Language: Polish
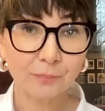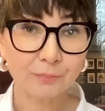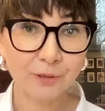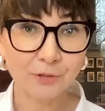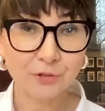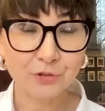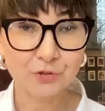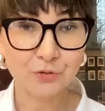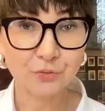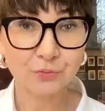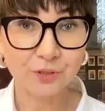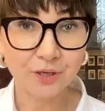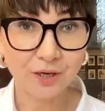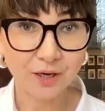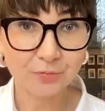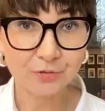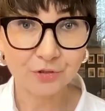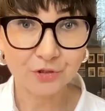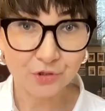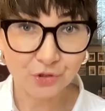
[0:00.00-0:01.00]
patrzą
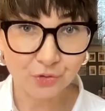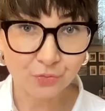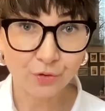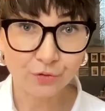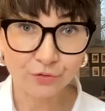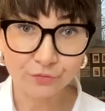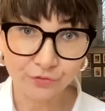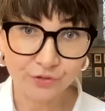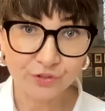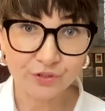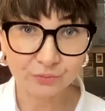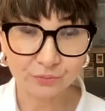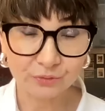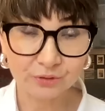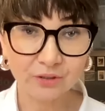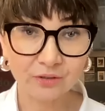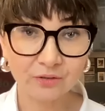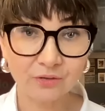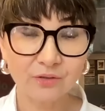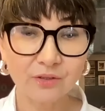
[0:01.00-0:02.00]
jak przez szkło i widzą
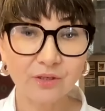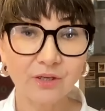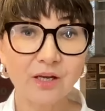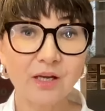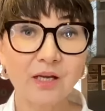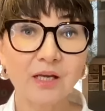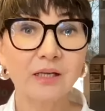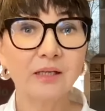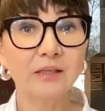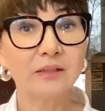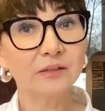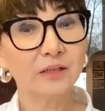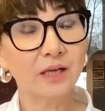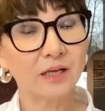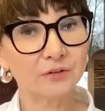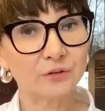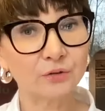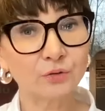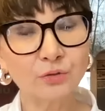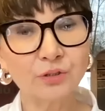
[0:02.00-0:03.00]
to. A
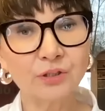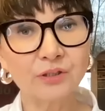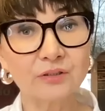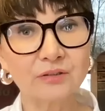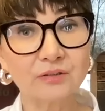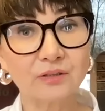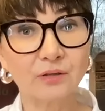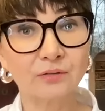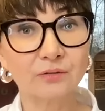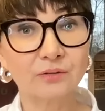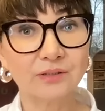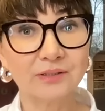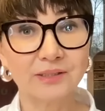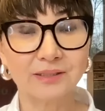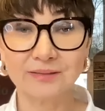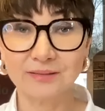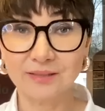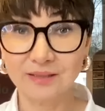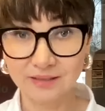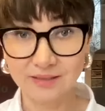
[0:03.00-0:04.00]
z drugiej strony
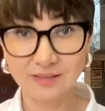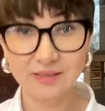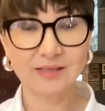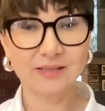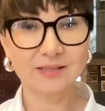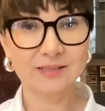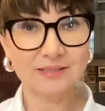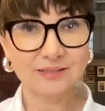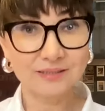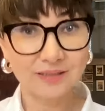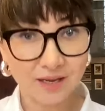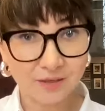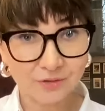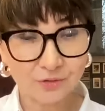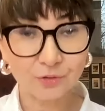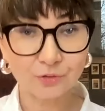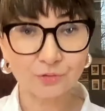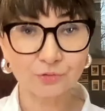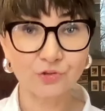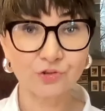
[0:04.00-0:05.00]
jednak
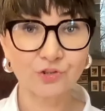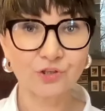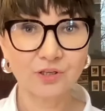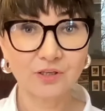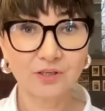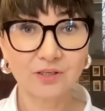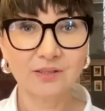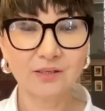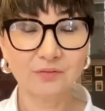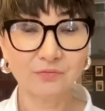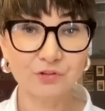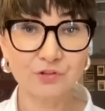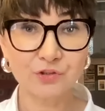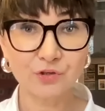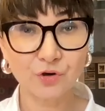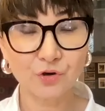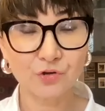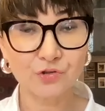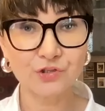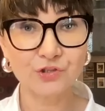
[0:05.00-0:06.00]
stanąć na
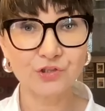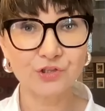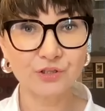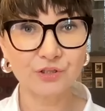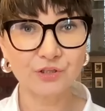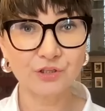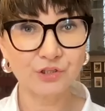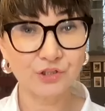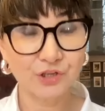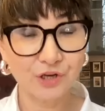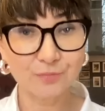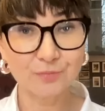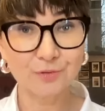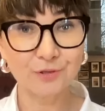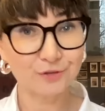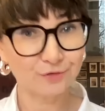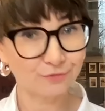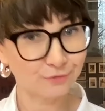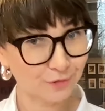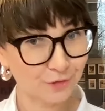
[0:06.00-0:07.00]
wysokości
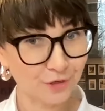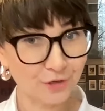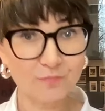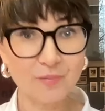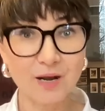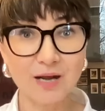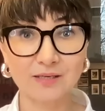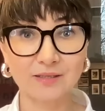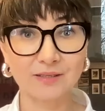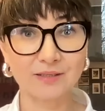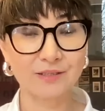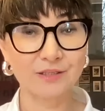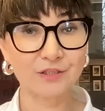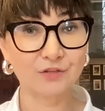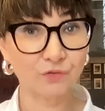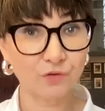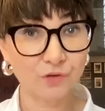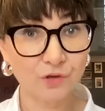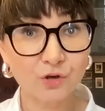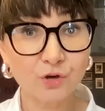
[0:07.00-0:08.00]
siebie, swojej marki,
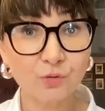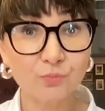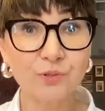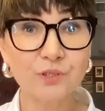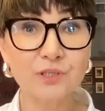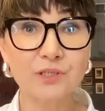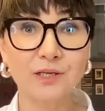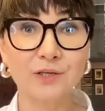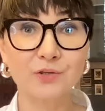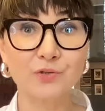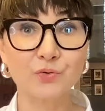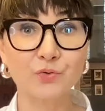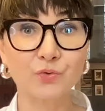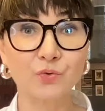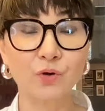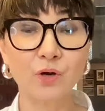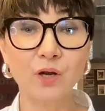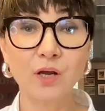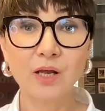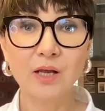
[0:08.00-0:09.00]
swojego
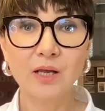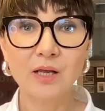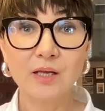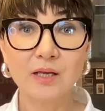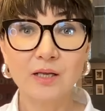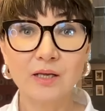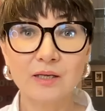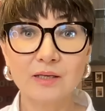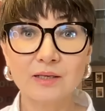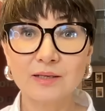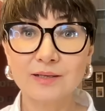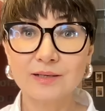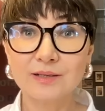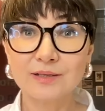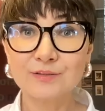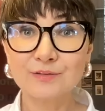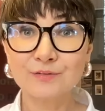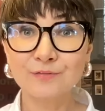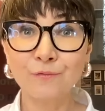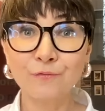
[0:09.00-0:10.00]
biznesu,
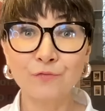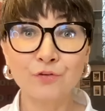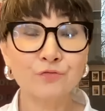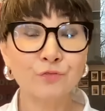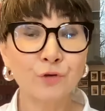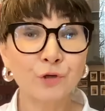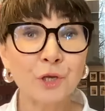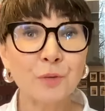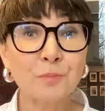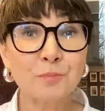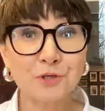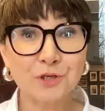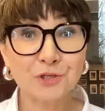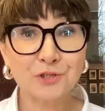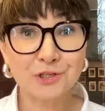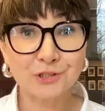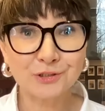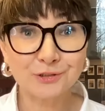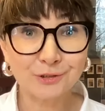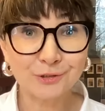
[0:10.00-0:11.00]
sw swojej
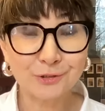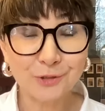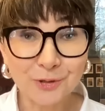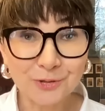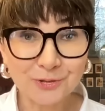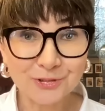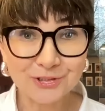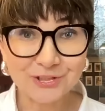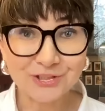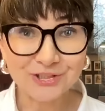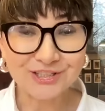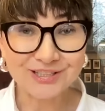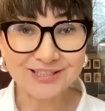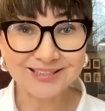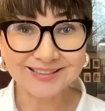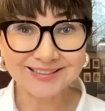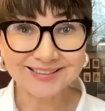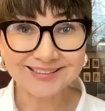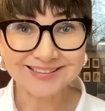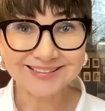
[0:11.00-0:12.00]

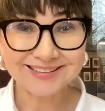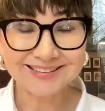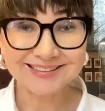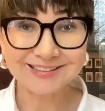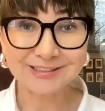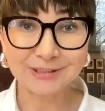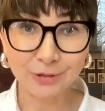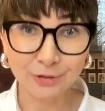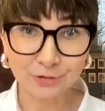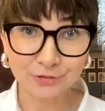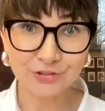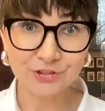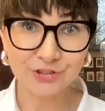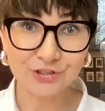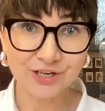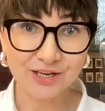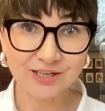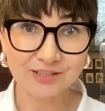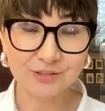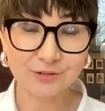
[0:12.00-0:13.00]
przeciętności,
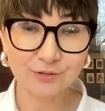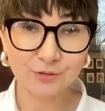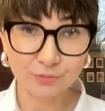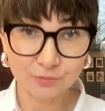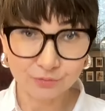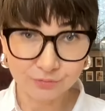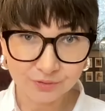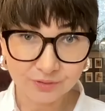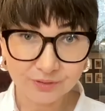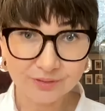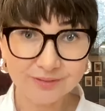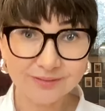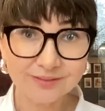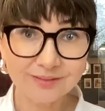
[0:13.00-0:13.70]
dostrzec tą